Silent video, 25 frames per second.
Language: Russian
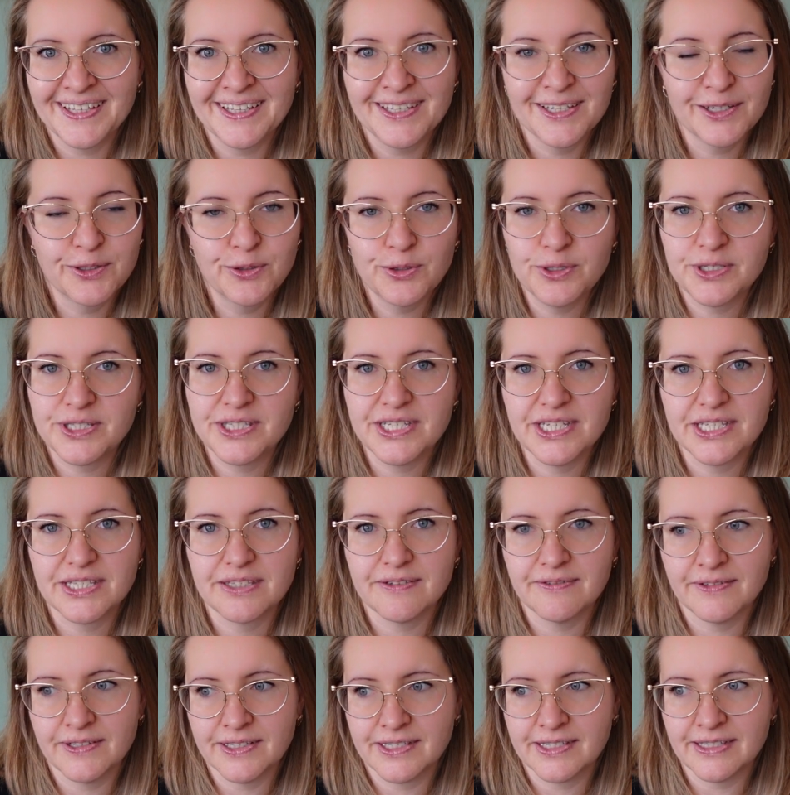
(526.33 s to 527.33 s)
никто,
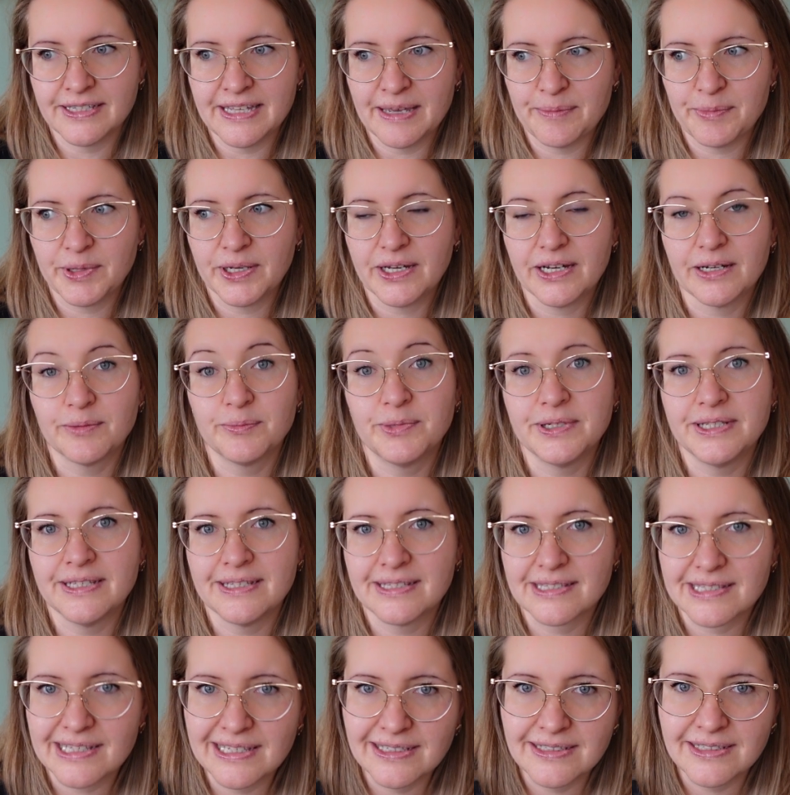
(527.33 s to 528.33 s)
естественно, за нами как бы не
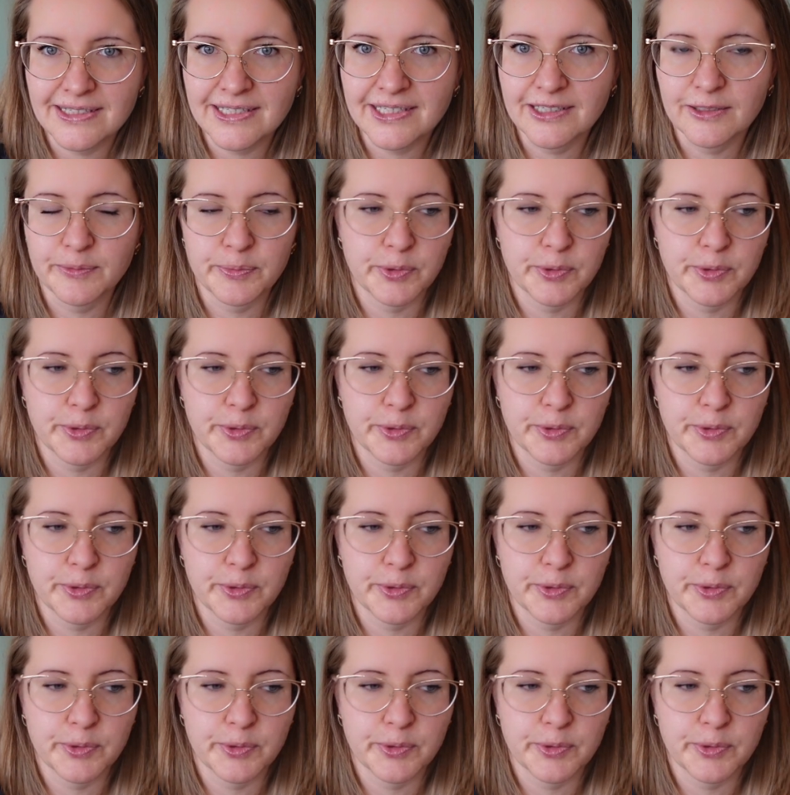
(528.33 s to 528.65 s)
следил.